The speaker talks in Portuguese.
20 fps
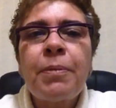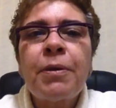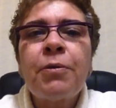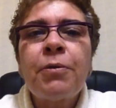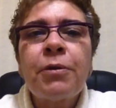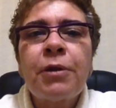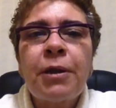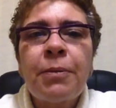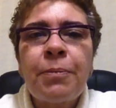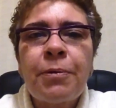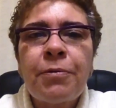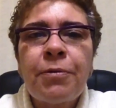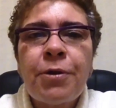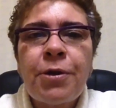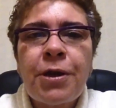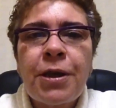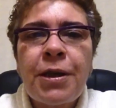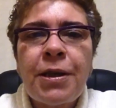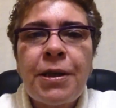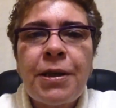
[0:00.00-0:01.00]
para contar para
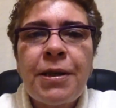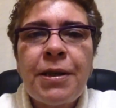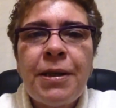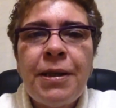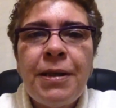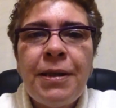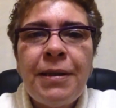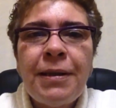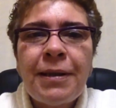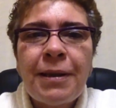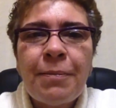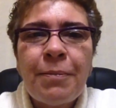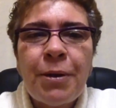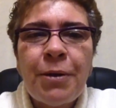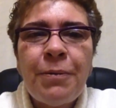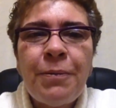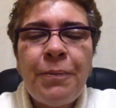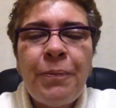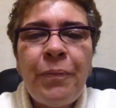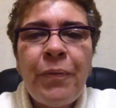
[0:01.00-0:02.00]
vocês, tá
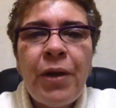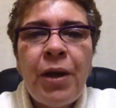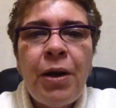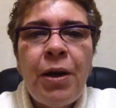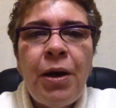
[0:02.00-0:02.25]
bom?